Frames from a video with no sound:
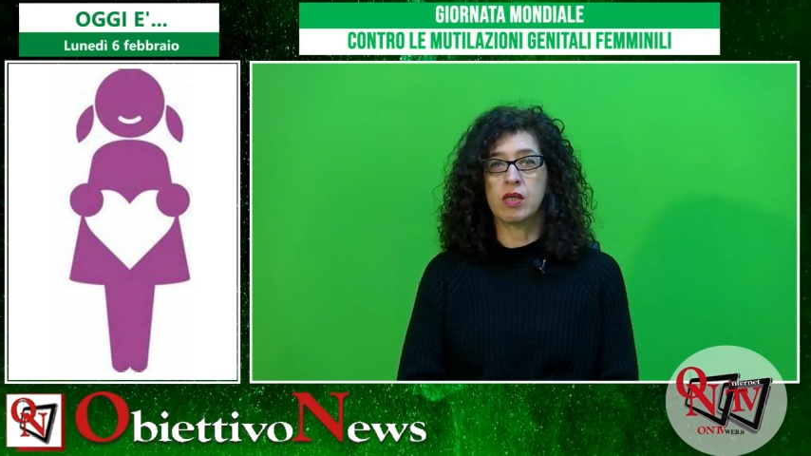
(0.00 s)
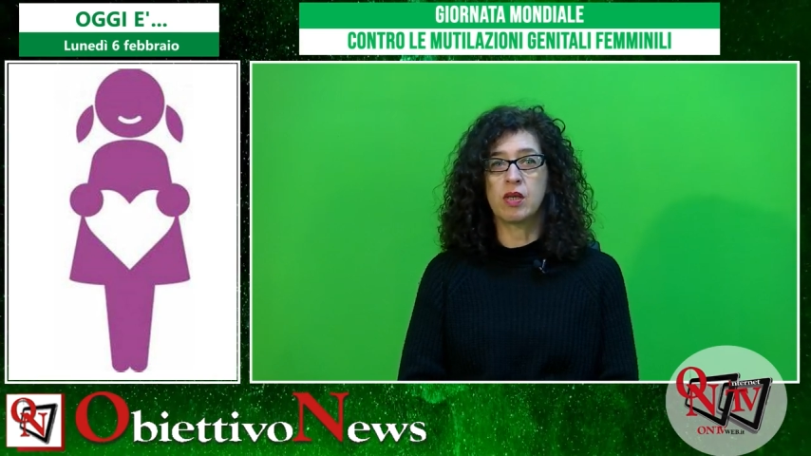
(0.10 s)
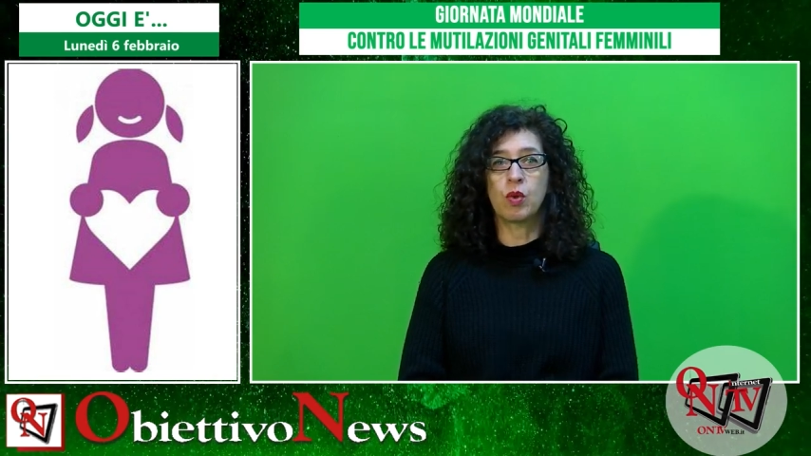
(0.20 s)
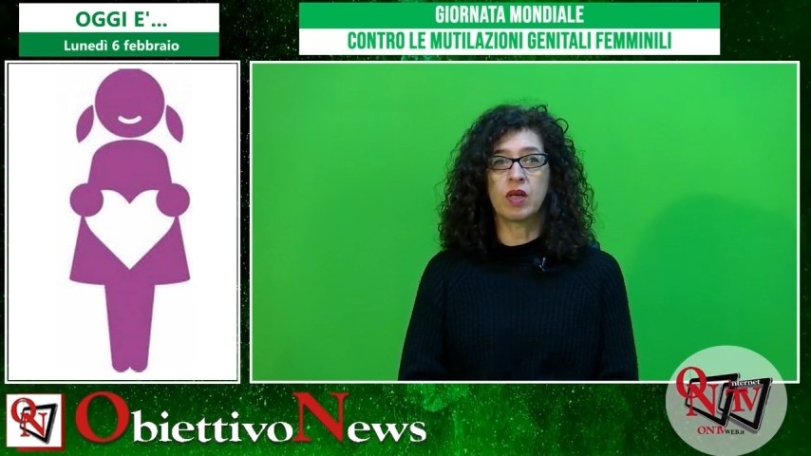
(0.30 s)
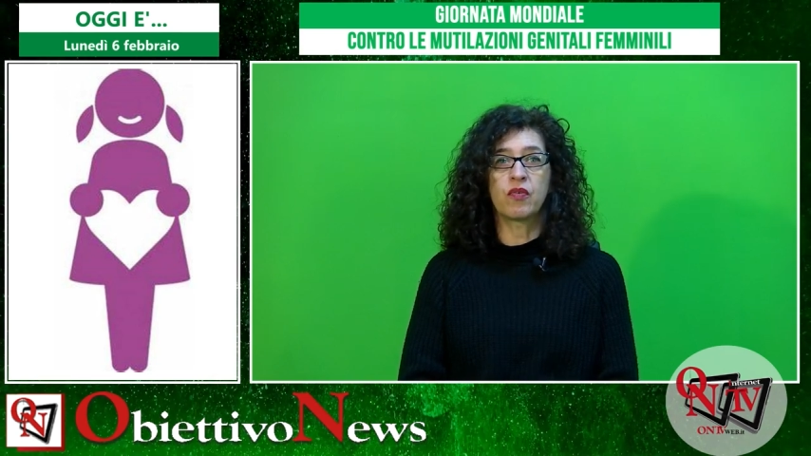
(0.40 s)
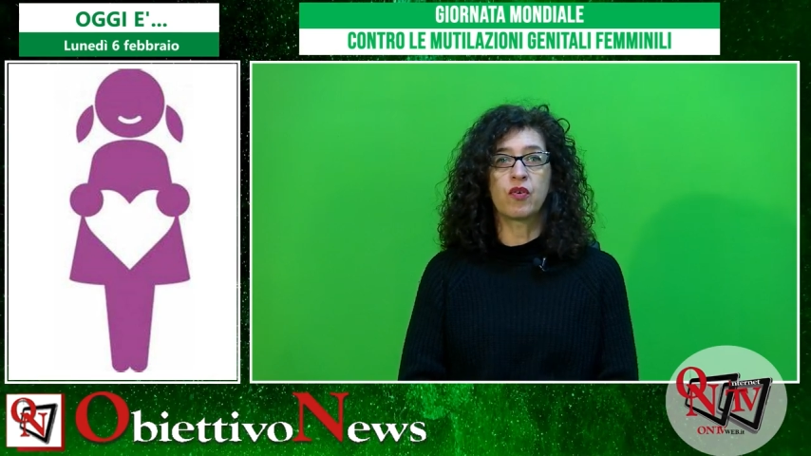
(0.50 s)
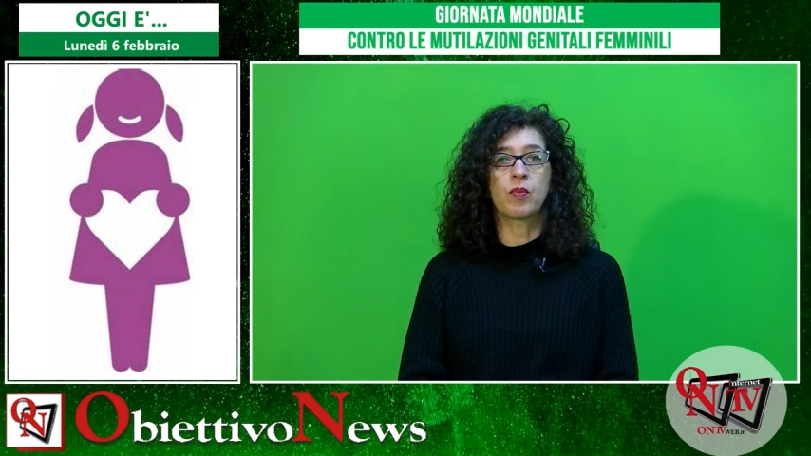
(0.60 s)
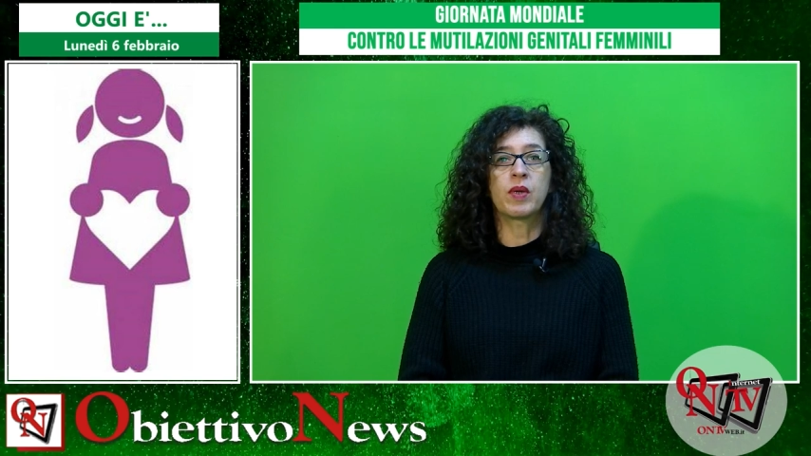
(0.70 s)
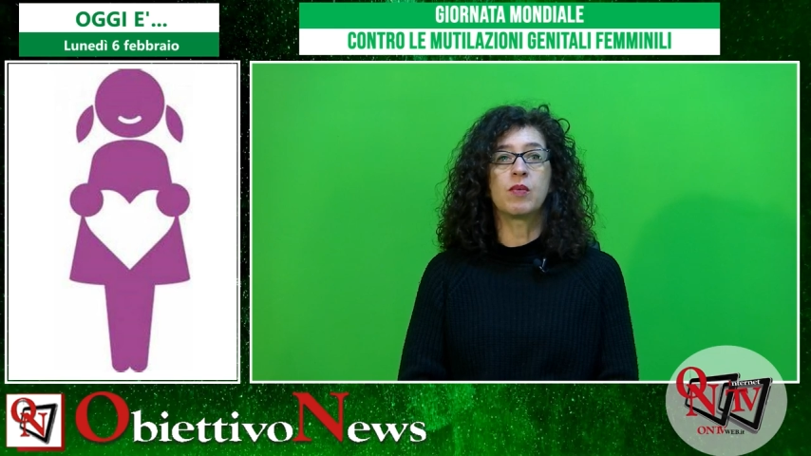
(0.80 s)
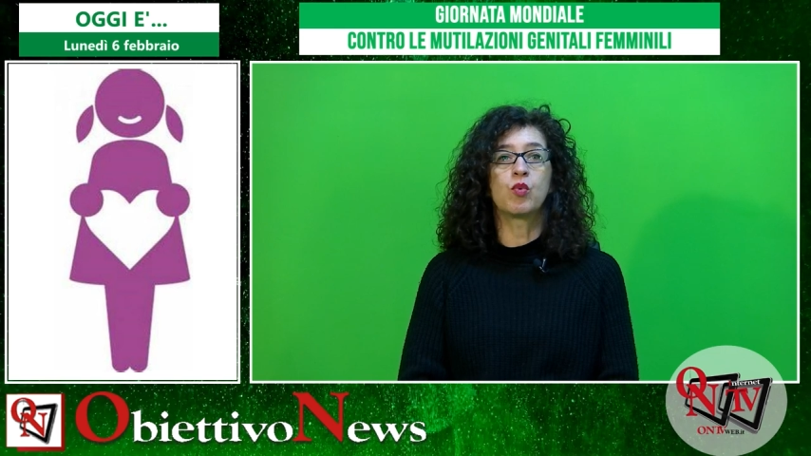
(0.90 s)
di qualche
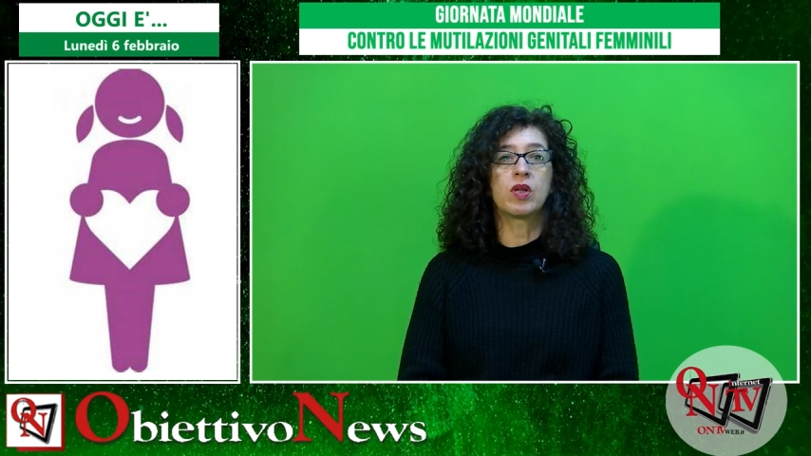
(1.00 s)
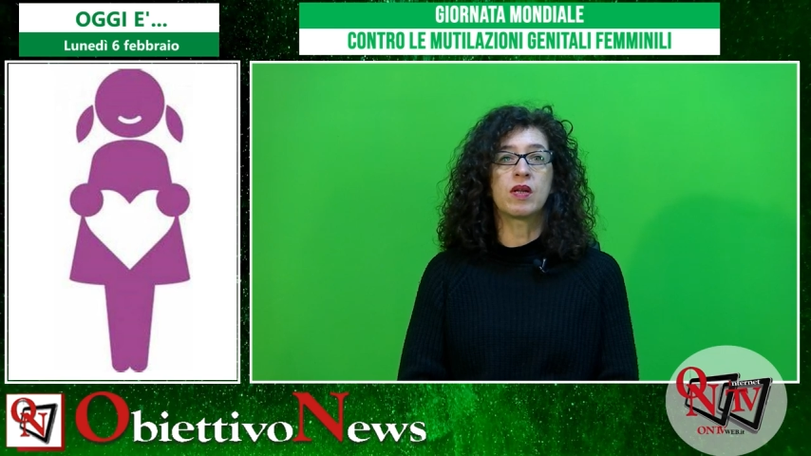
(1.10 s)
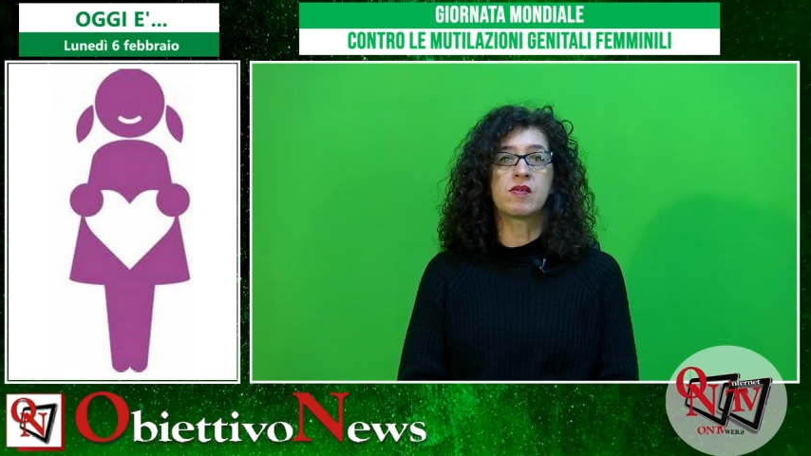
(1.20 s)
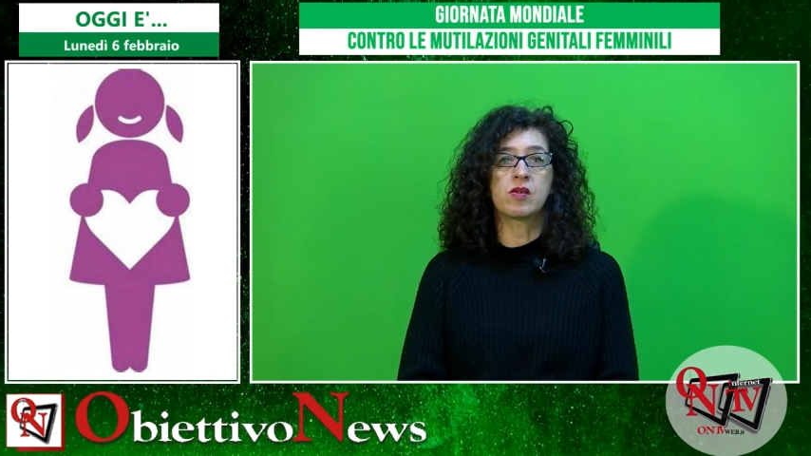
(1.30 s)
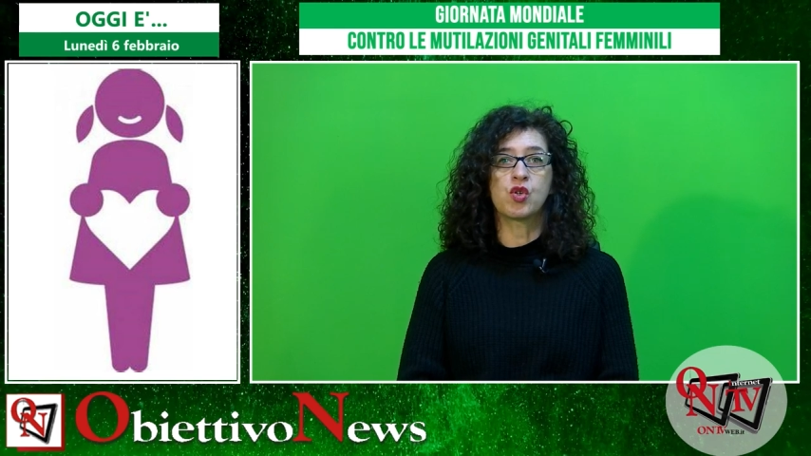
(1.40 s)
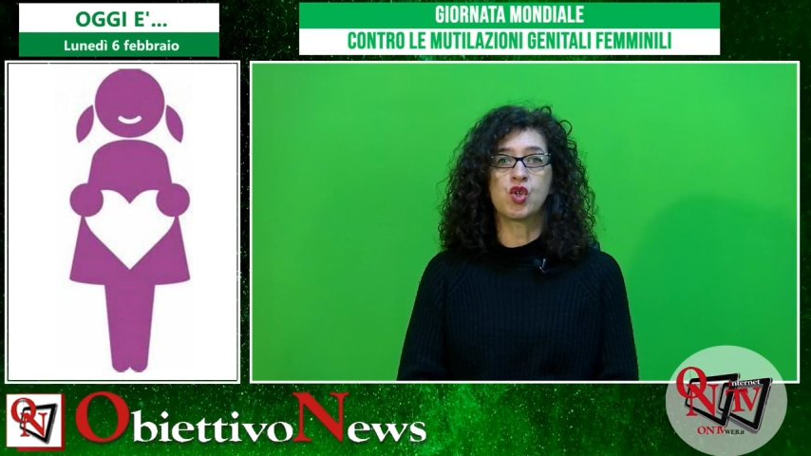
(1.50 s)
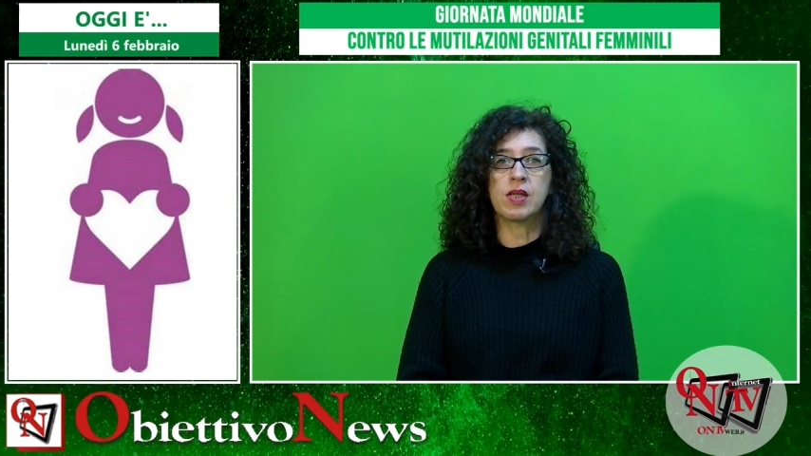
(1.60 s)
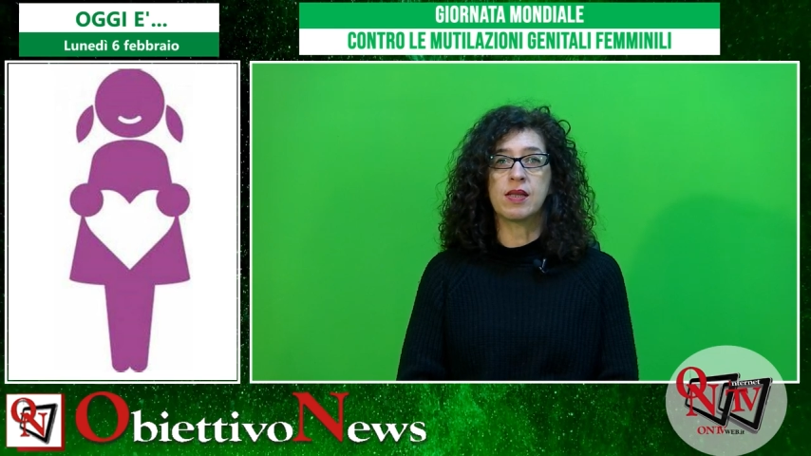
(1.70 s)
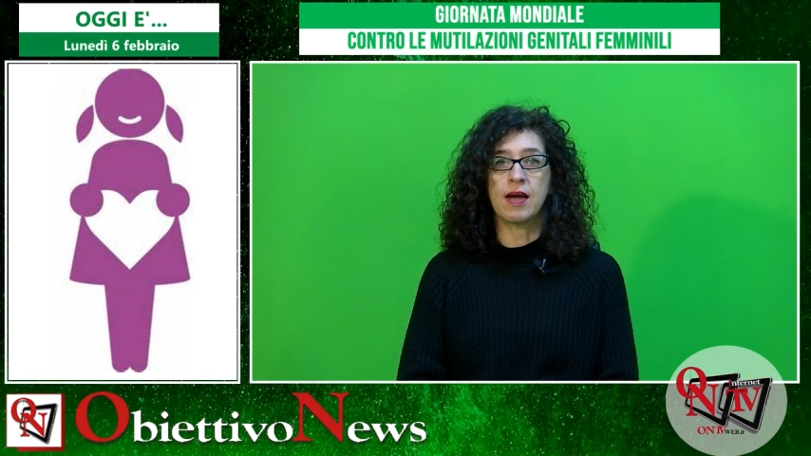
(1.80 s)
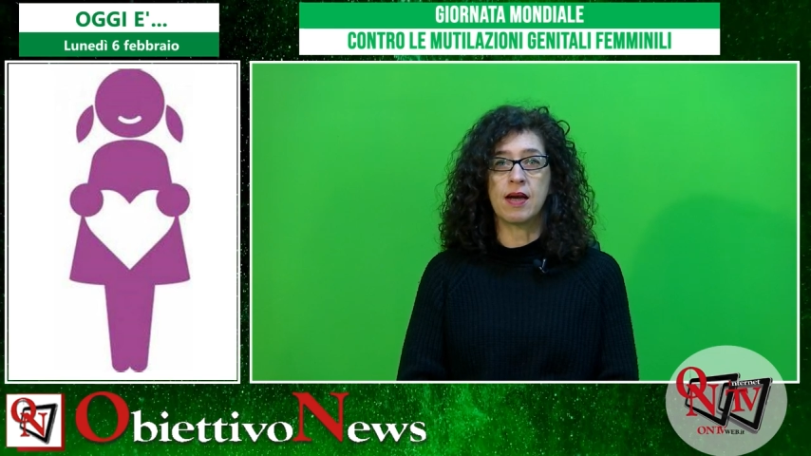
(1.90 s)
forma di mutilazione
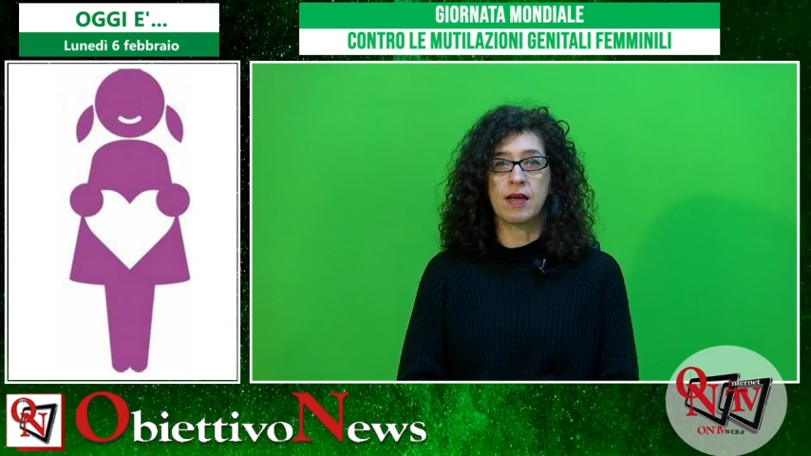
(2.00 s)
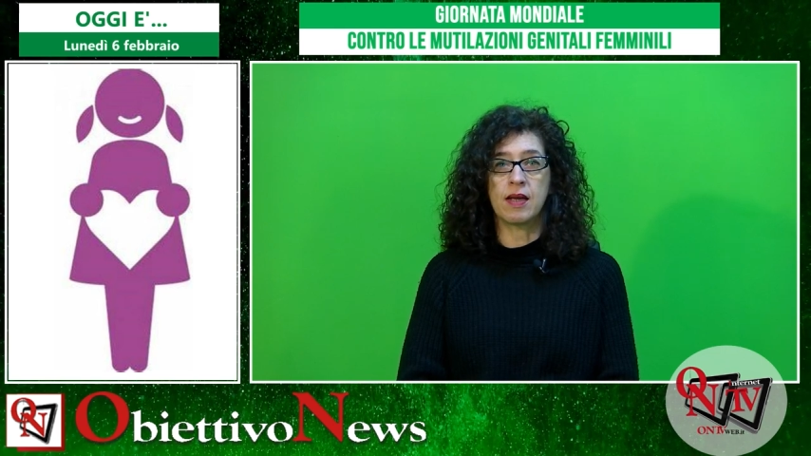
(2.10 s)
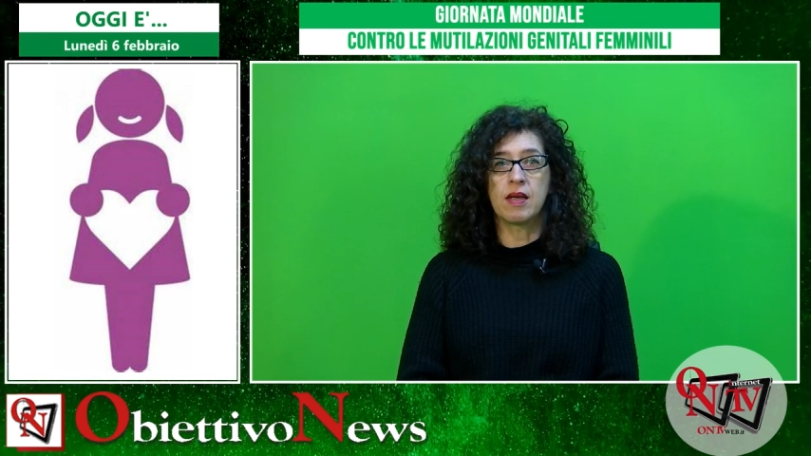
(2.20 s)
genitale